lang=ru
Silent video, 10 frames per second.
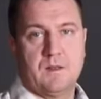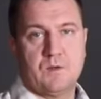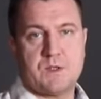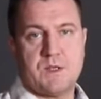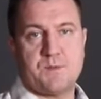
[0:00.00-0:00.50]

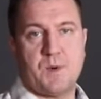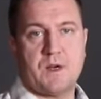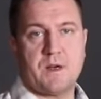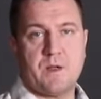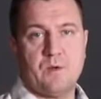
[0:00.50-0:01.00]
Вот здесь по
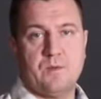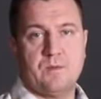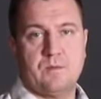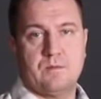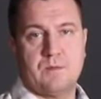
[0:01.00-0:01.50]
краю
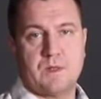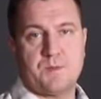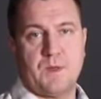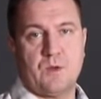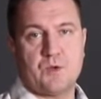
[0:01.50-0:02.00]

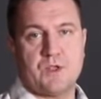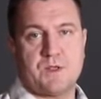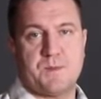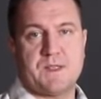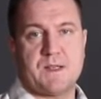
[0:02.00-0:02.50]
расположено
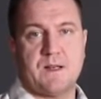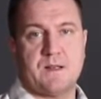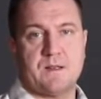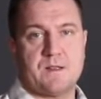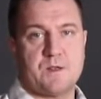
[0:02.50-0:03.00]

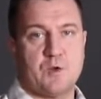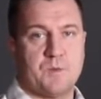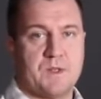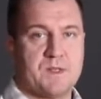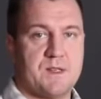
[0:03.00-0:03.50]
специальное
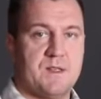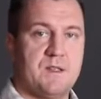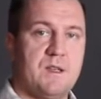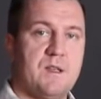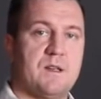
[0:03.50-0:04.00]
разъемное
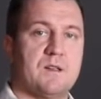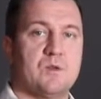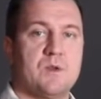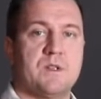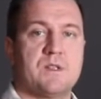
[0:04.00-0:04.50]
соединение,
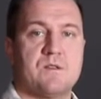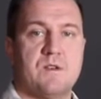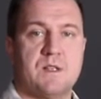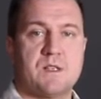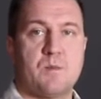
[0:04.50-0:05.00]
которое
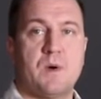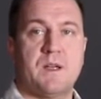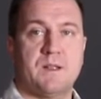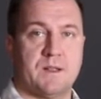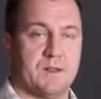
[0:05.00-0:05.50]
называется
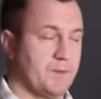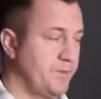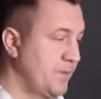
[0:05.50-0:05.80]
байонет.